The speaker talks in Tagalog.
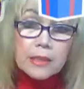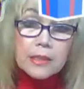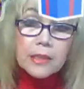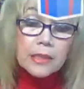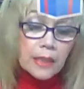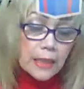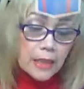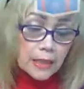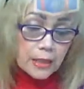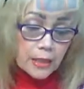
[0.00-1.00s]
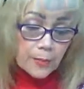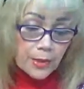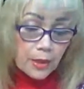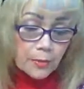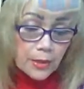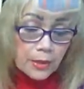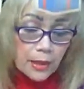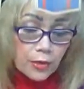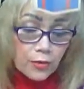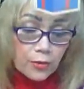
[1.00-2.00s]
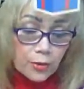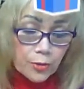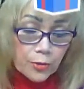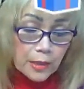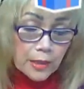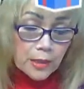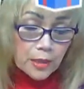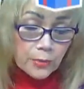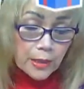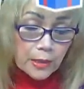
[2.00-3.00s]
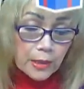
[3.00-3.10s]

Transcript: Gina, Gina Mayagma, thank you for your greetings Rick.